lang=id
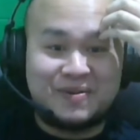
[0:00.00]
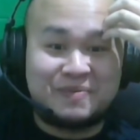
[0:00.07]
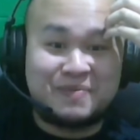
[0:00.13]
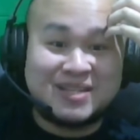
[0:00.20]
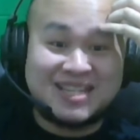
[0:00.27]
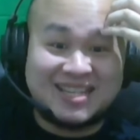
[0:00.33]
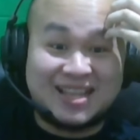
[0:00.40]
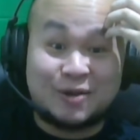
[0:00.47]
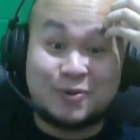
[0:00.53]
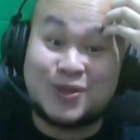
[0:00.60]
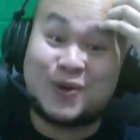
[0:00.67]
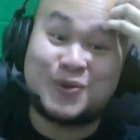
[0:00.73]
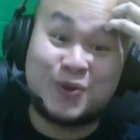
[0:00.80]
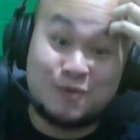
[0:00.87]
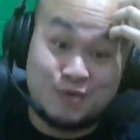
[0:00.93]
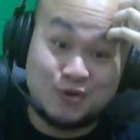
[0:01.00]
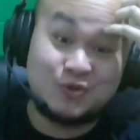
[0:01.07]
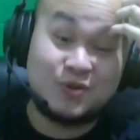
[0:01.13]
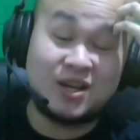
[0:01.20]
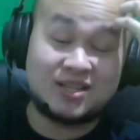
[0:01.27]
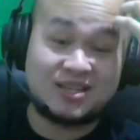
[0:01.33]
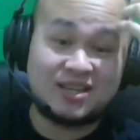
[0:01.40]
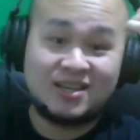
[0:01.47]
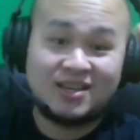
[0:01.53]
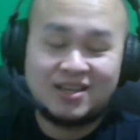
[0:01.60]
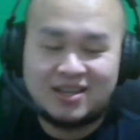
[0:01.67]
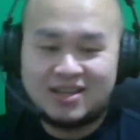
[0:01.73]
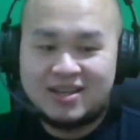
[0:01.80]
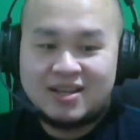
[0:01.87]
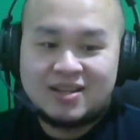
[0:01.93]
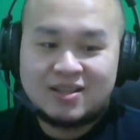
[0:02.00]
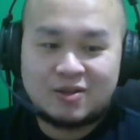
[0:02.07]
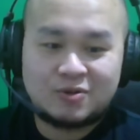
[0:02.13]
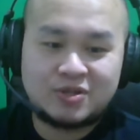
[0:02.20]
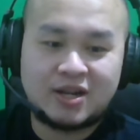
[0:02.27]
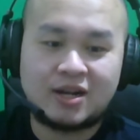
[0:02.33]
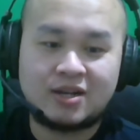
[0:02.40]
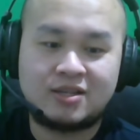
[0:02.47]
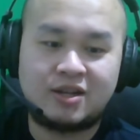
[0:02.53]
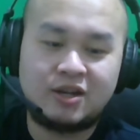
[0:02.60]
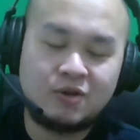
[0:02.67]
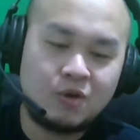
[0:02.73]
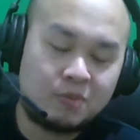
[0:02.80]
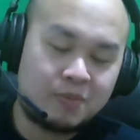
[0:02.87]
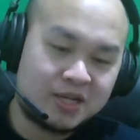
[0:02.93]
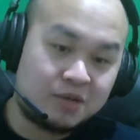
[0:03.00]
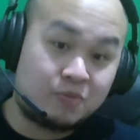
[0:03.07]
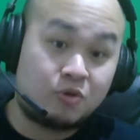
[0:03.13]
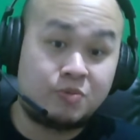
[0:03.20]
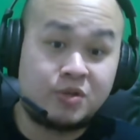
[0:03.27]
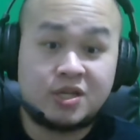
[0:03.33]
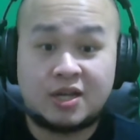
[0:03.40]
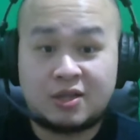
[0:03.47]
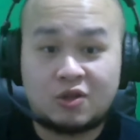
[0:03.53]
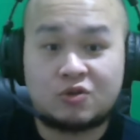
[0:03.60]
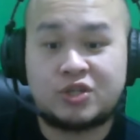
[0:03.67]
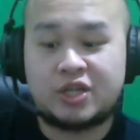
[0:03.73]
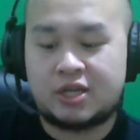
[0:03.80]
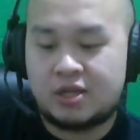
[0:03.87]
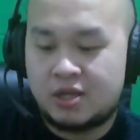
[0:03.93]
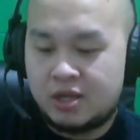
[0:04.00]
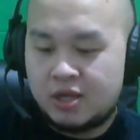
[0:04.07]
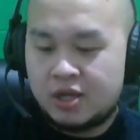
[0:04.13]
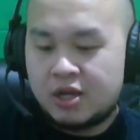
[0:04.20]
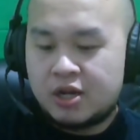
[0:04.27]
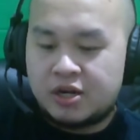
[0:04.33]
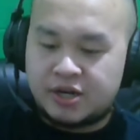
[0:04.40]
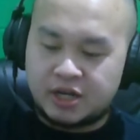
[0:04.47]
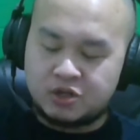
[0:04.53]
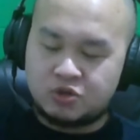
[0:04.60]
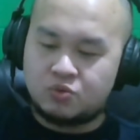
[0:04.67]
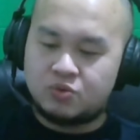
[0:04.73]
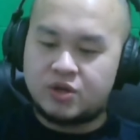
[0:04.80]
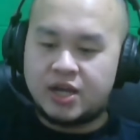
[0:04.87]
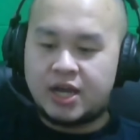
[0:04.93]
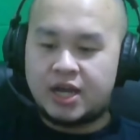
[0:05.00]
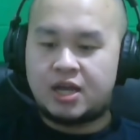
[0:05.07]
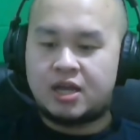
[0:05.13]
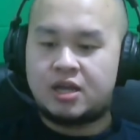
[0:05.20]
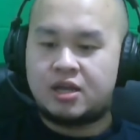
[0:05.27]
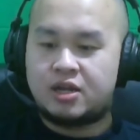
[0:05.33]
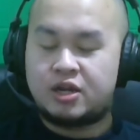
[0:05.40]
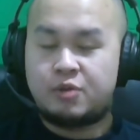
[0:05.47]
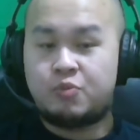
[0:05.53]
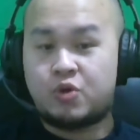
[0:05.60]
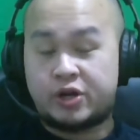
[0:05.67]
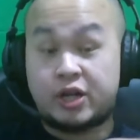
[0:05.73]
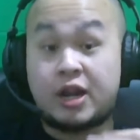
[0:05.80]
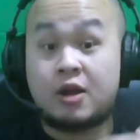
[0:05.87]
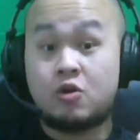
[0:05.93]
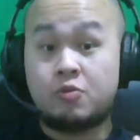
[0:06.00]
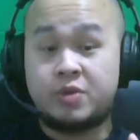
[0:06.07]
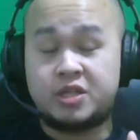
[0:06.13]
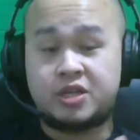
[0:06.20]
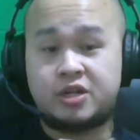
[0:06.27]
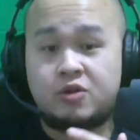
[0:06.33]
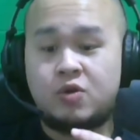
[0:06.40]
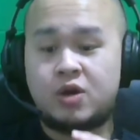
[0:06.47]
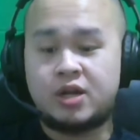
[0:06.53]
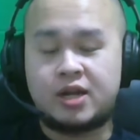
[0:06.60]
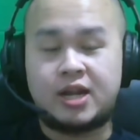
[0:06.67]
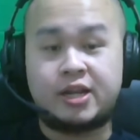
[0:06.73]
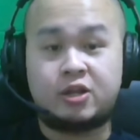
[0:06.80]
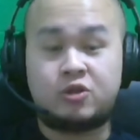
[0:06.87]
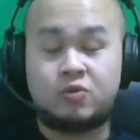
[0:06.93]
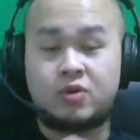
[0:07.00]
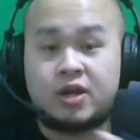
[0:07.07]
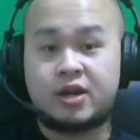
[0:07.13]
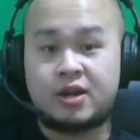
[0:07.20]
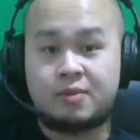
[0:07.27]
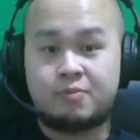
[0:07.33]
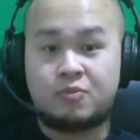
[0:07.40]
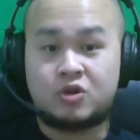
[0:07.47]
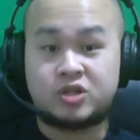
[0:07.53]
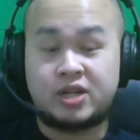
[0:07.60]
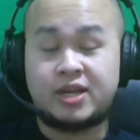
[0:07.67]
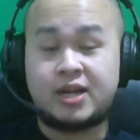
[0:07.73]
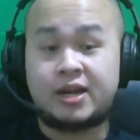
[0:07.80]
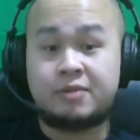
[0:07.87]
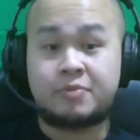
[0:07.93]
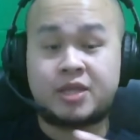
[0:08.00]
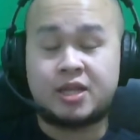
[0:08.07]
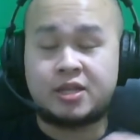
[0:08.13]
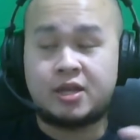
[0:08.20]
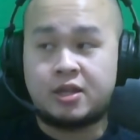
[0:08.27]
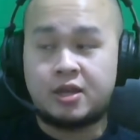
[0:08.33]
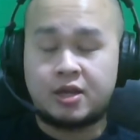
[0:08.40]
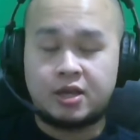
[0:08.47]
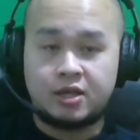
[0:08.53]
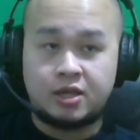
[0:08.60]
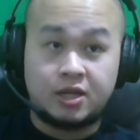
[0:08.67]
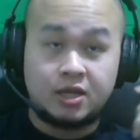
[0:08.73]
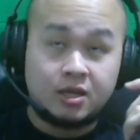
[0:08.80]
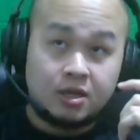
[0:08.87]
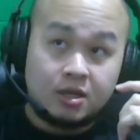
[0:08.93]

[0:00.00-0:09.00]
gue masih takut-takut ngomong juga sih terus terang jadi gue masih belum bisa toxic dan juga ini buat ngerangkum ya jadi gue nggak lihat dulu karena mostly kalian pertanyaannya kayak gini